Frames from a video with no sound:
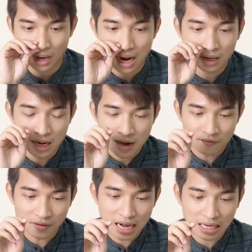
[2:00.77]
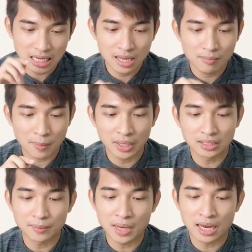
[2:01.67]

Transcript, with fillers: khác. Và khi mà mình tìm